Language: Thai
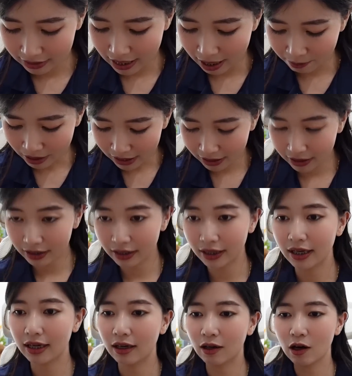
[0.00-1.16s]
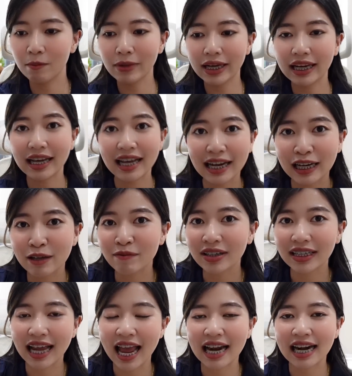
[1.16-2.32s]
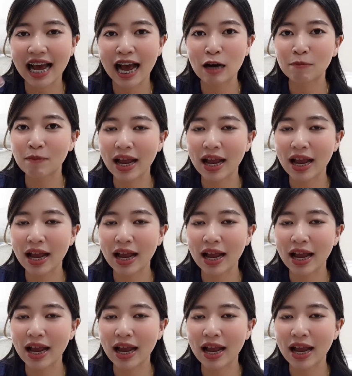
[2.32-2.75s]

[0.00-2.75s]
ใส่มาเลย แล้วก็มีลิปหนึ่งแท่งนะคะ